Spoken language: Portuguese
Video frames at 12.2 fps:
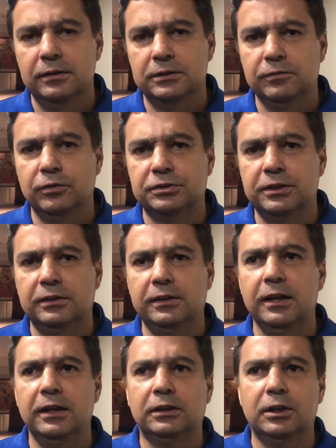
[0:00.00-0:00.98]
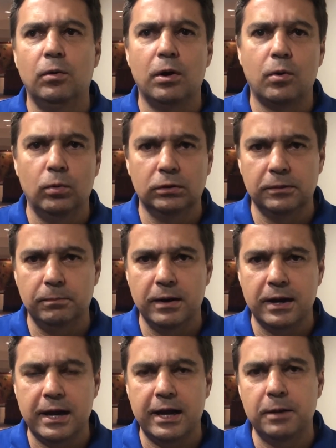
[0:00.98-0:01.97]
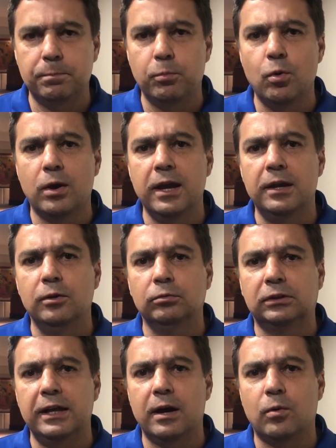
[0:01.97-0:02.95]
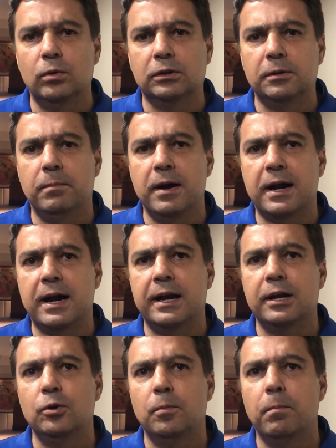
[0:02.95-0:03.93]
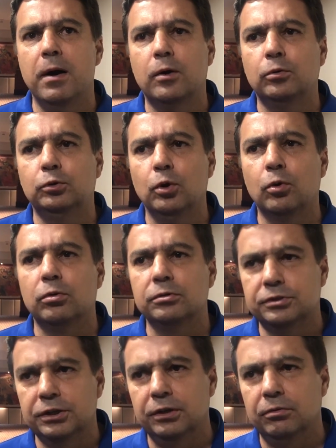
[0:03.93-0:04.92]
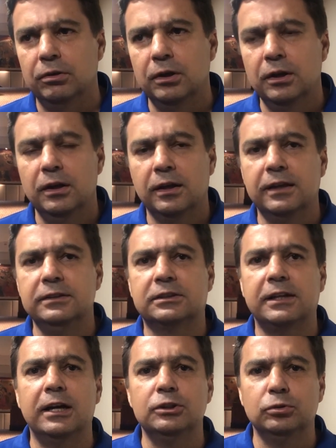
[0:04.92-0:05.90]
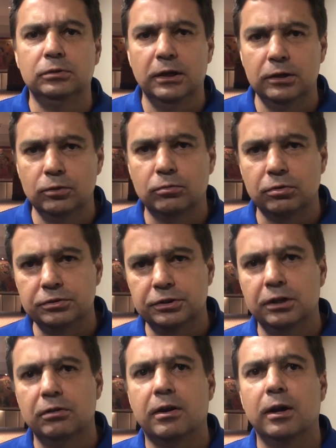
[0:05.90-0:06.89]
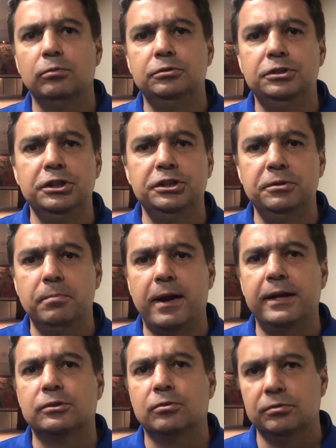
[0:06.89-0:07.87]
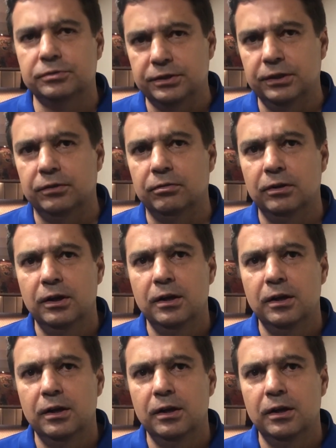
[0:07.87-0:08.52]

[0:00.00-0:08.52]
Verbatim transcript: Se você tem que ter uma conta bancária, por que não ter a conta bancária no Banco do Cruzeiro, que está ajudando o Cruzeiro, que é o Digi Mais Cruzeiro?